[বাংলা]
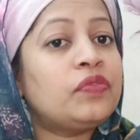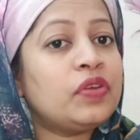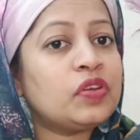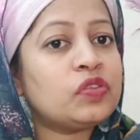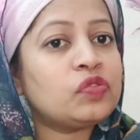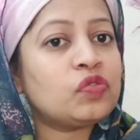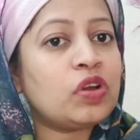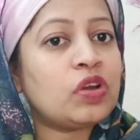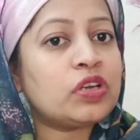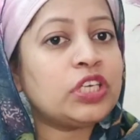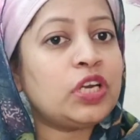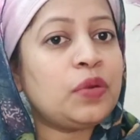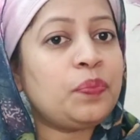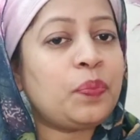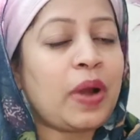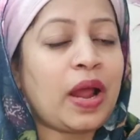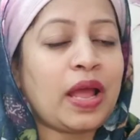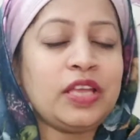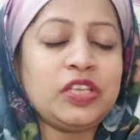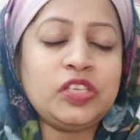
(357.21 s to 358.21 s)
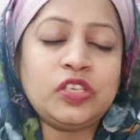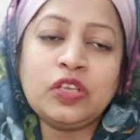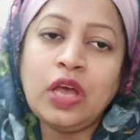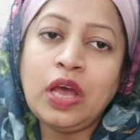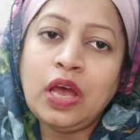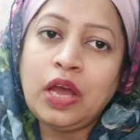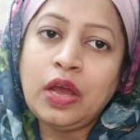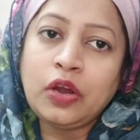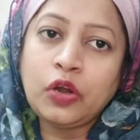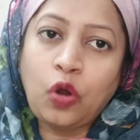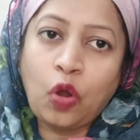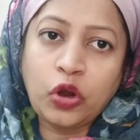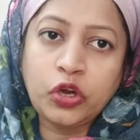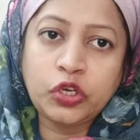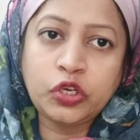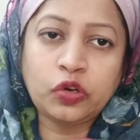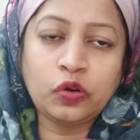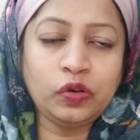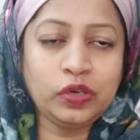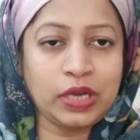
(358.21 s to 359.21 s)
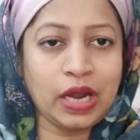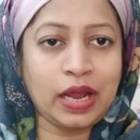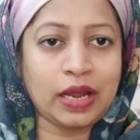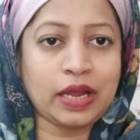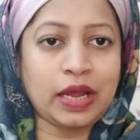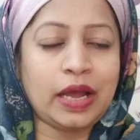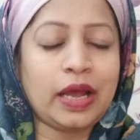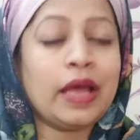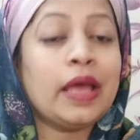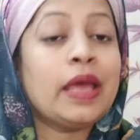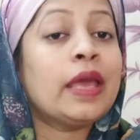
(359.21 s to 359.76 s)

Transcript: ফেস ওয়াশের প্রাইস নয়শো টাকা